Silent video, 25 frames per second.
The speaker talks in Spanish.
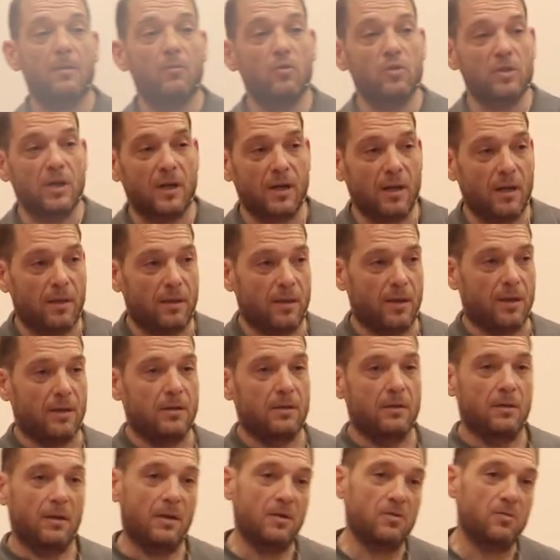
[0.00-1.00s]
hace mucha gracia,
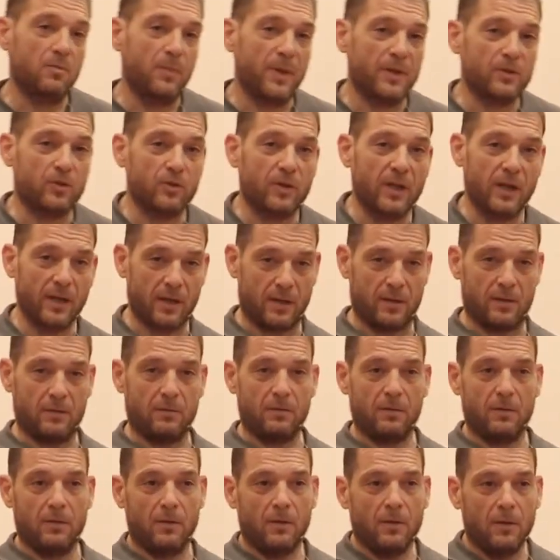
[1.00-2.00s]
eres un personaje.
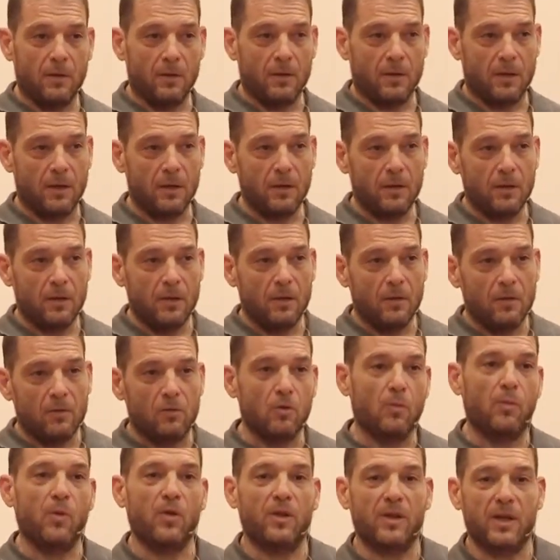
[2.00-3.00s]
¿eh?
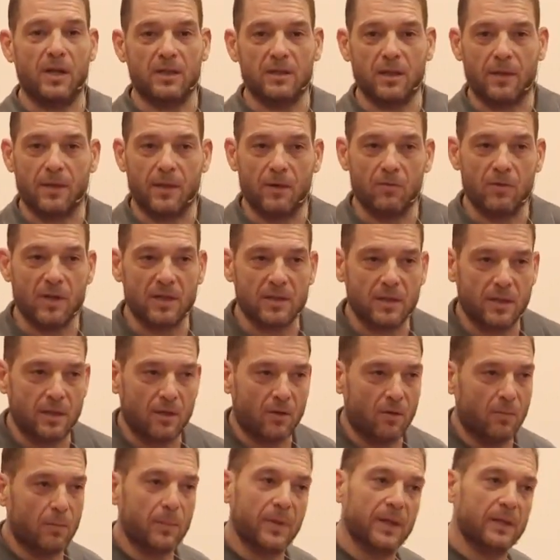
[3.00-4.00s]
¿Tú podrías hacer una
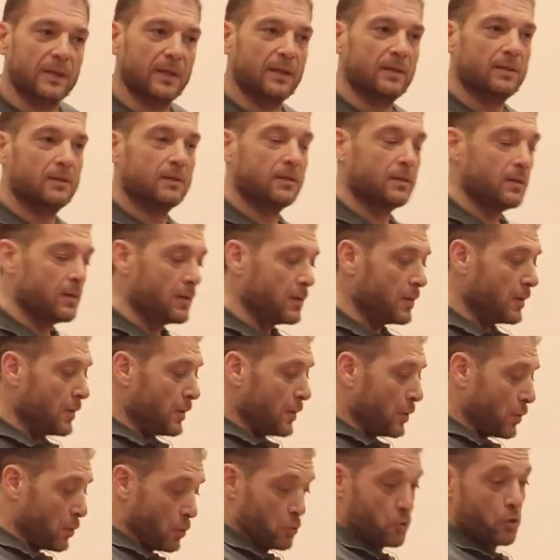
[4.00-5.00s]
serie completa?
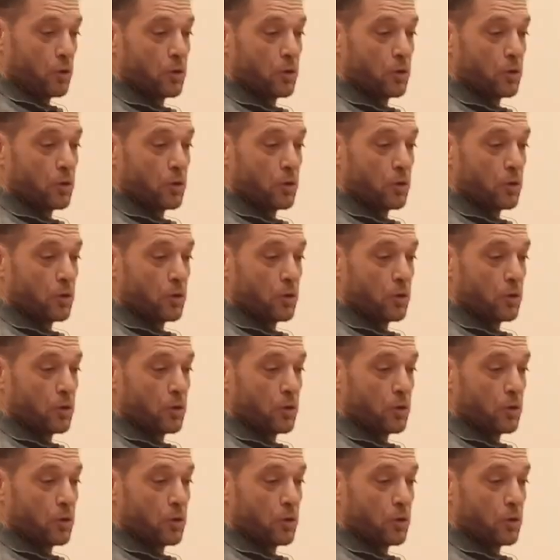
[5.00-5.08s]
Digo,